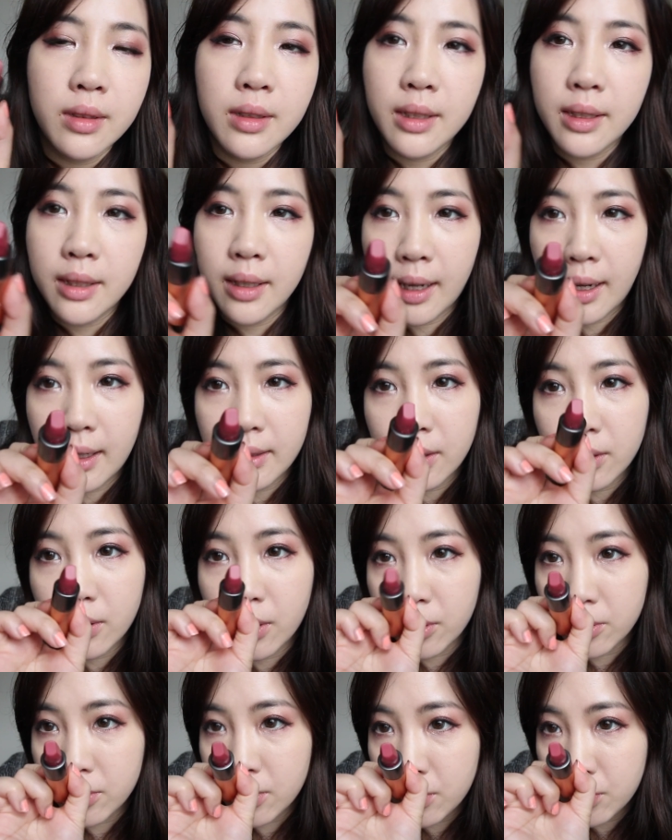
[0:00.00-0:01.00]
这个它的
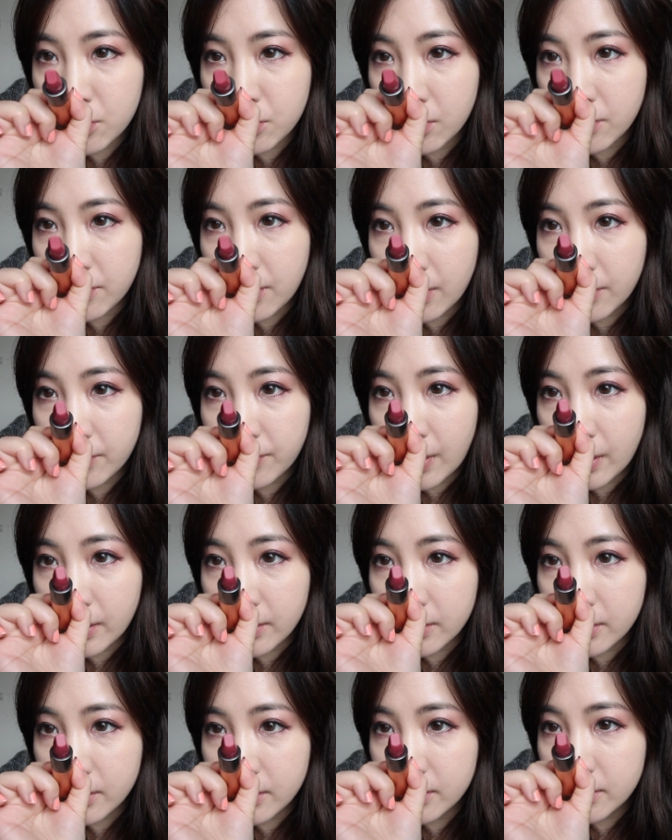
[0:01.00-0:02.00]
头是做方方
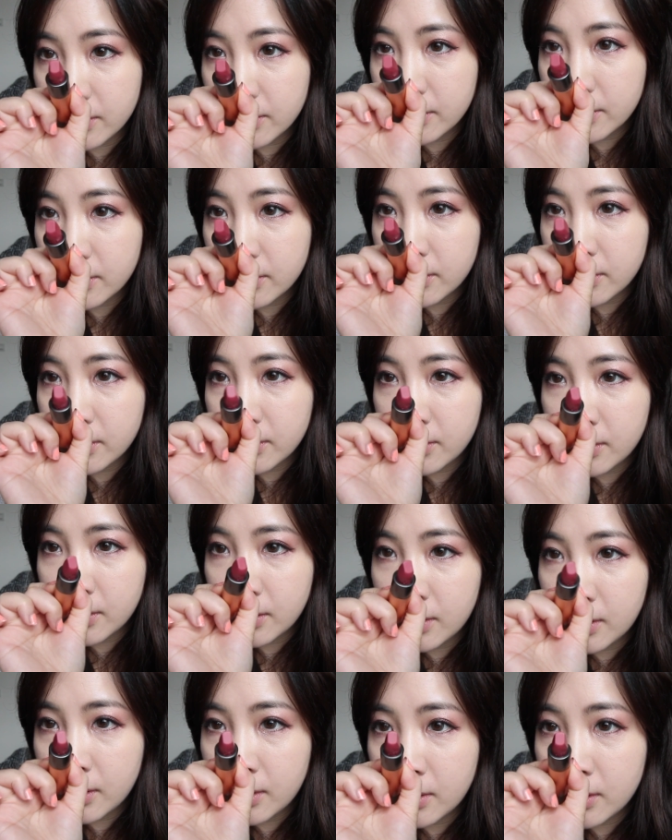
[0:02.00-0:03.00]
的，
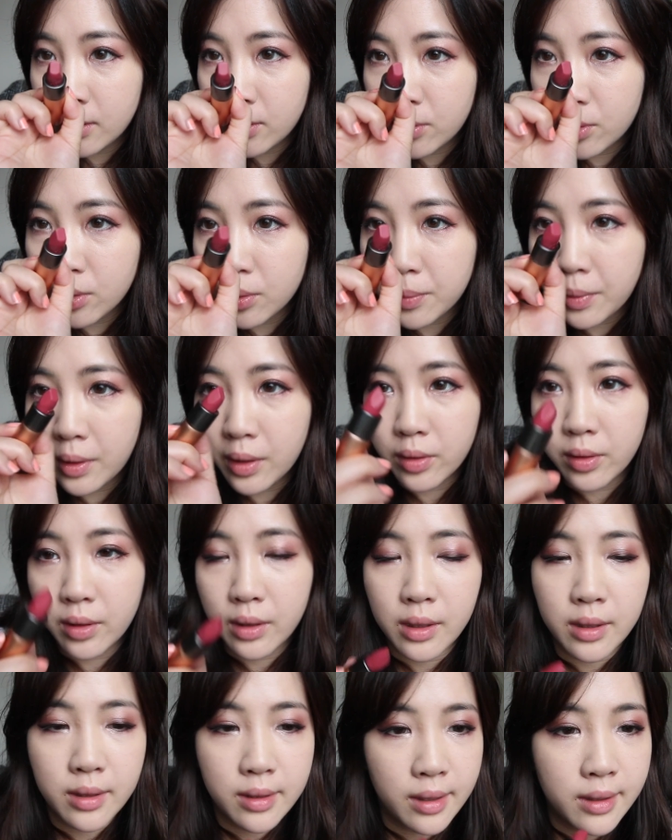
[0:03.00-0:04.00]
就没有那
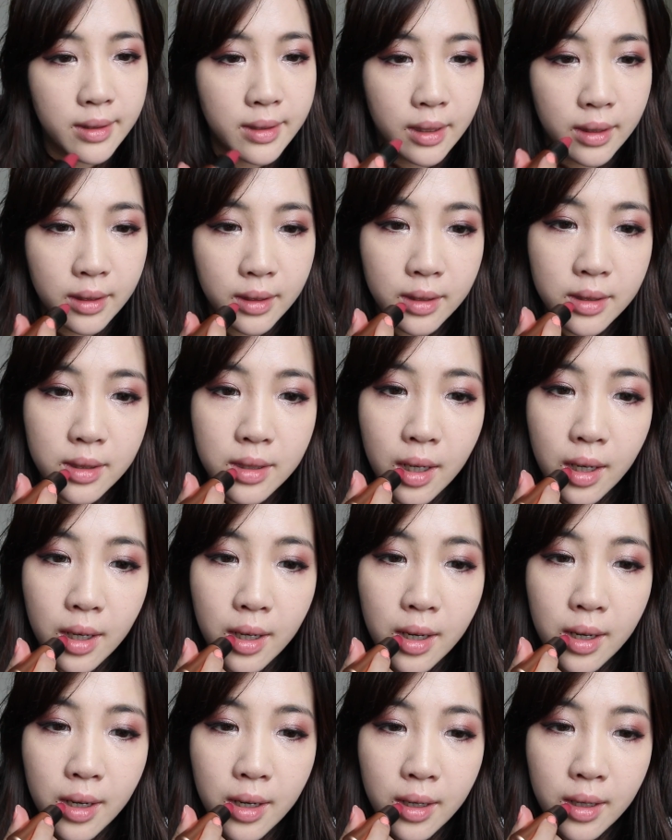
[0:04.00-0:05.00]
个尖尖的角。
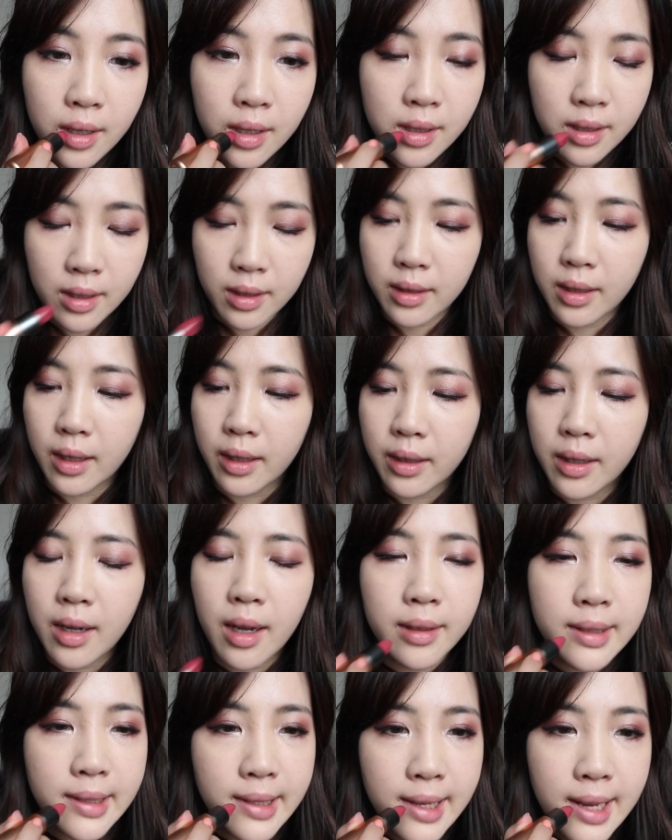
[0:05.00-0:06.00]
你
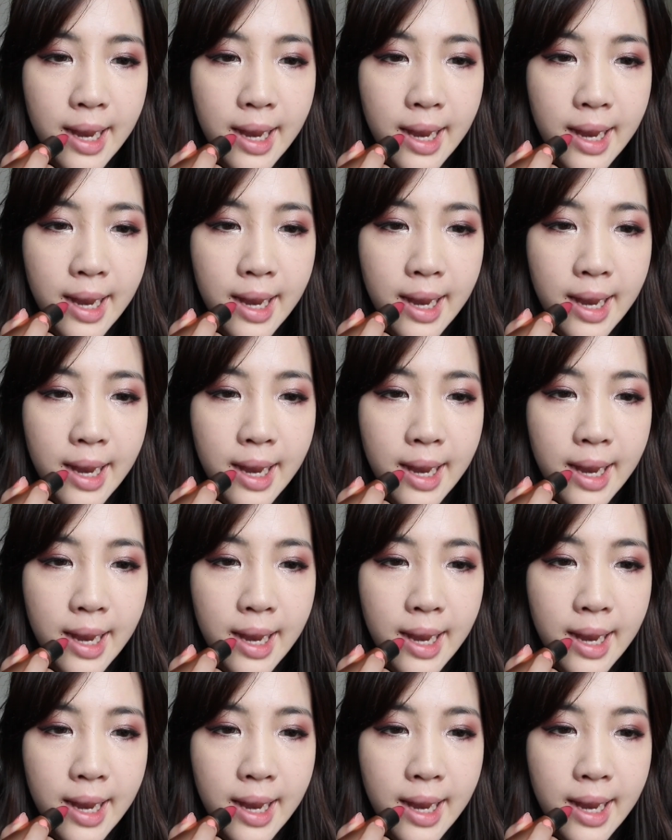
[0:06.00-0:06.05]
看，